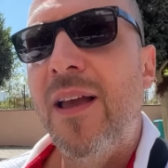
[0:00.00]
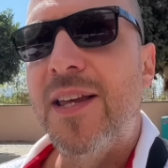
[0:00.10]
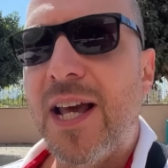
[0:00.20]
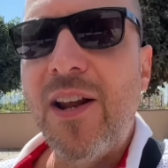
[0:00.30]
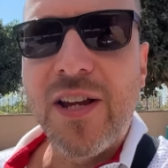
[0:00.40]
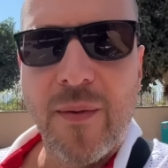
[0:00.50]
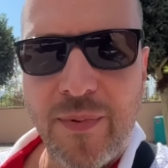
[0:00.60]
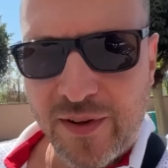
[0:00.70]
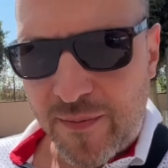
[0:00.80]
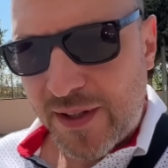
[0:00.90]
Ich kann euch ja mal ein
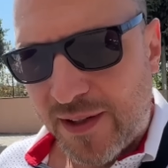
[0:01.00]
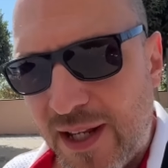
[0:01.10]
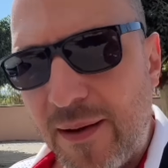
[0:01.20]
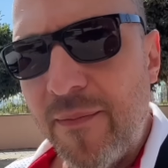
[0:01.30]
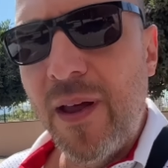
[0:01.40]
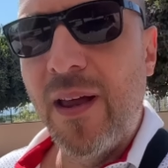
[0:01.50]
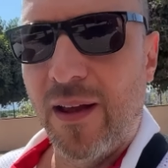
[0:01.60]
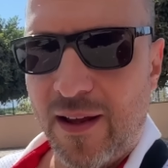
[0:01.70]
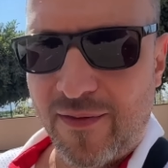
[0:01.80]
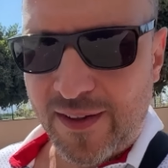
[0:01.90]
bisschen mitnehmen,
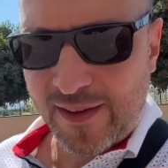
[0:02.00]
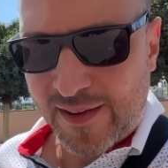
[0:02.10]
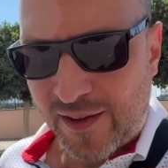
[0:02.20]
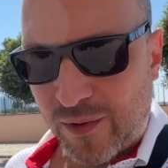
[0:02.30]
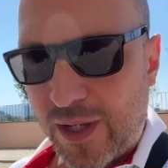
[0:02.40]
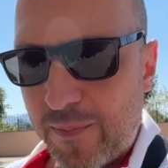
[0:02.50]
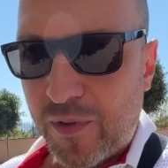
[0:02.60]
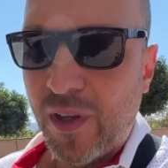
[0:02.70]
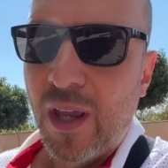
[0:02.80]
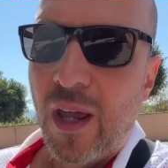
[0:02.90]
äh, was es da so
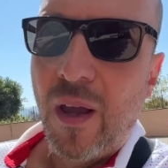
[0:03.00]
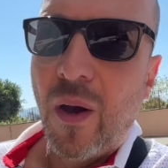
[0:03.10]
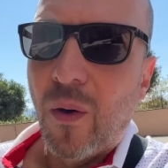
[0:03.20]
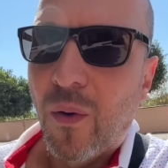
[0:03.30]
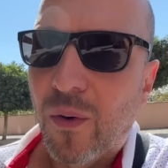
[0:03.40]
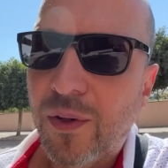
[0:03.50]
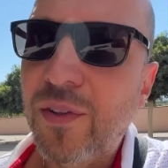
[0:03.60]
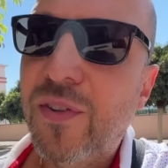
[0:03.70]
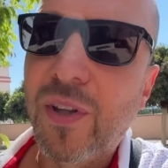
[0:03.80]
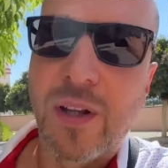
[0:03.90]
gibt
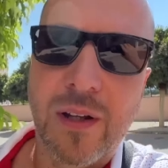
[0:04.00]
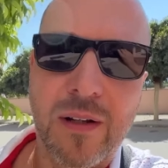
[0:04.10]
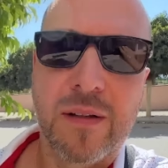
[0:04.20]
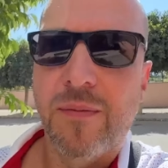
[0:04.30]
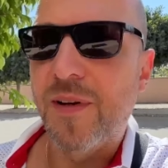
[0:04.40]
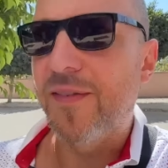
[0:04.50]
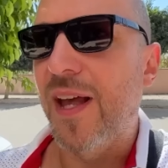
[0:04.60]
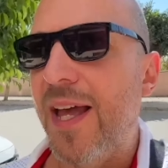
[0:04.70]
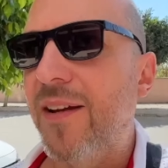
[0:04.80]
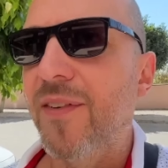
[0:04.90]
und äh, mal
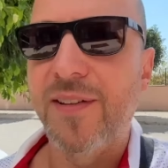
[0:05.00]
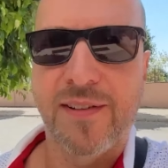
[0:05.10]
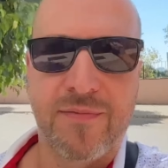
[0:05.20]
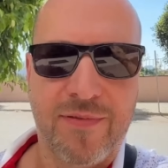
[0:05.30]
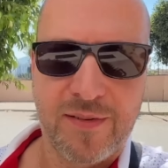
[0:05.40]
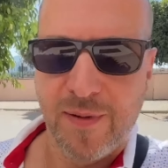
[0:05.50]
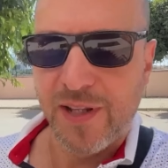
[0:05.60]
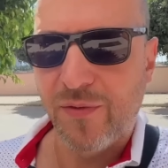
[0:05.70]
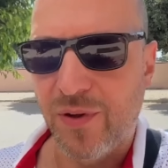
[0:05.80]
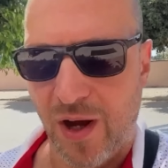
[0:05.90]
zeigen, was, was man
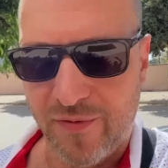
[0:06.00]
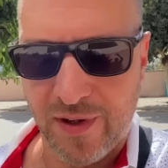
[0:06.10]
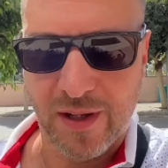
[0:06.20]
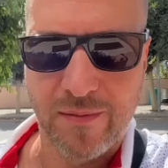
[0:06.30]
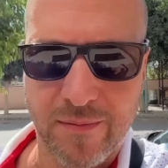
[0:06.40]
dazu kaufen kann.